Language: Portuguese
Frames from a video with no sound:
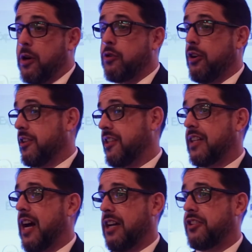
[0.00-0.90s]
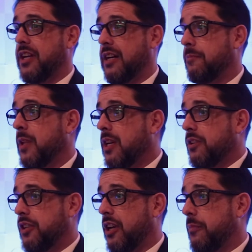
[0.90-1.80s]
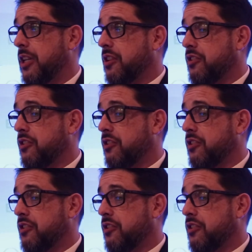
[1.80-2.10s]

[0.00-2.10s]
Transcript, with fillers: uma curiosidade, né? Geralmente